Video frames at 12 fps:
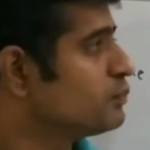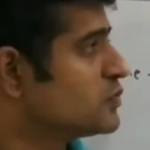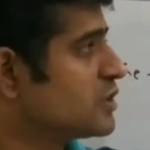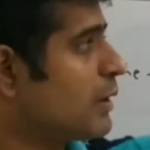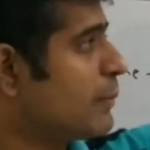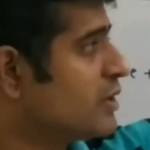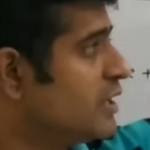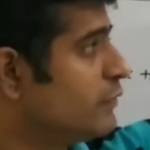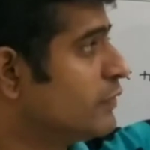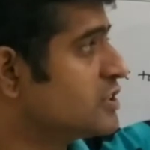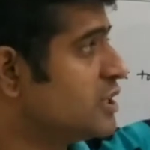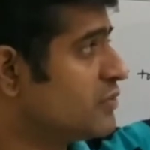जब आप ये
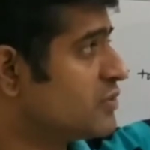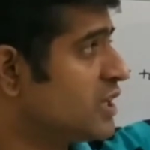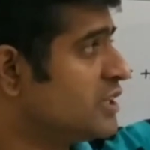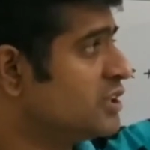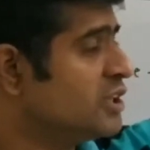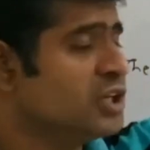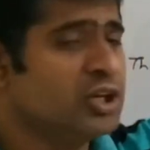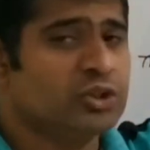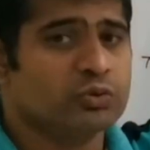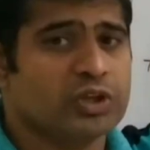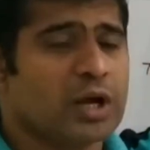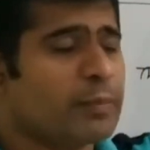डिफरेंशियल इक्वेशन आई थी
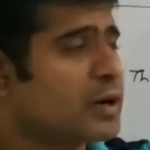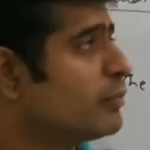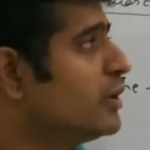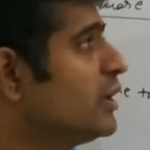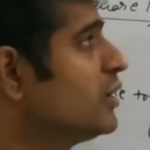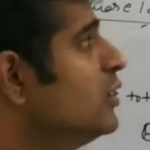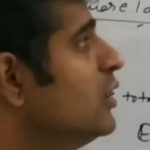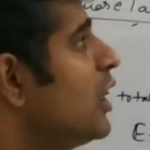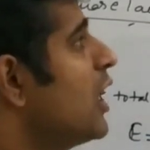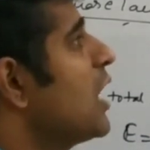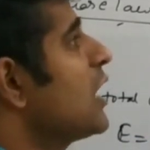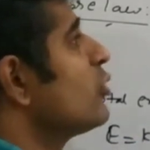तो यहाँ पर हमने एक
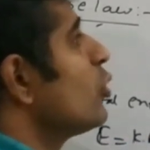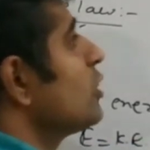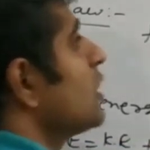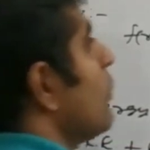आर डॉट का